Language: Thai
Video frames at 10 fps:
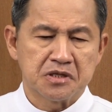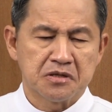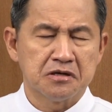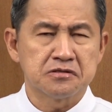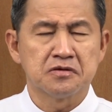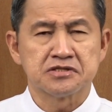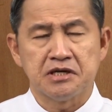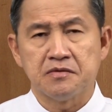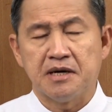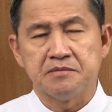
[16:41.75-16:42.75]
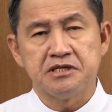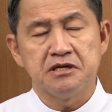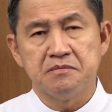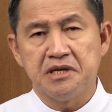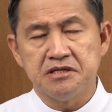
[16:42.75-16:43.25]
ก็ต้องใช้ความเชื่อ
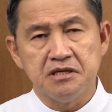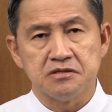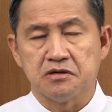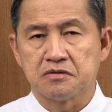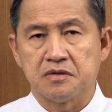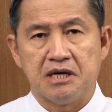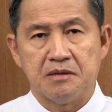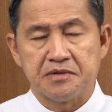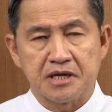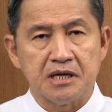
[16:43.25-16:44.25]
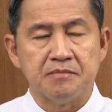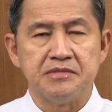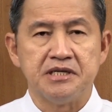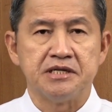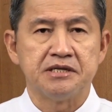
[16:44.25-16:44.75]
ไม่ยิ่งยอนกว่าอับราฮัม
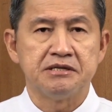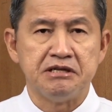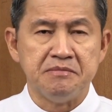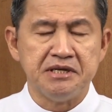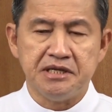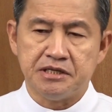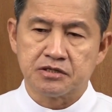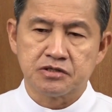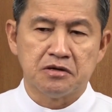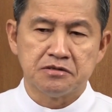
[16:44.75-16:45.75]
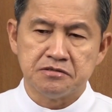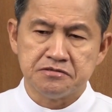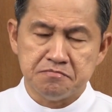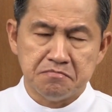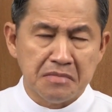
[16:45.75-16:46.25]
เลย ดีไม่ดีจะต้อง
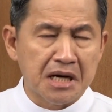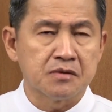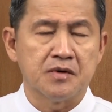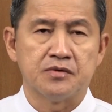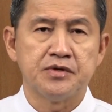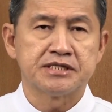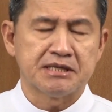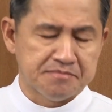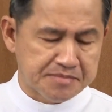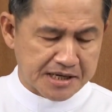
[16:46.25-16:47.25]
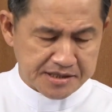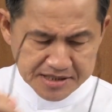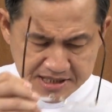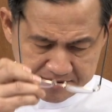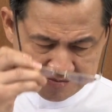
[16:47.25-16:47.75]
มากกว่าด้วยซ้ำไป
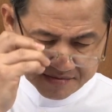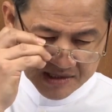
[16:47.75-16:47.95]
นะครับ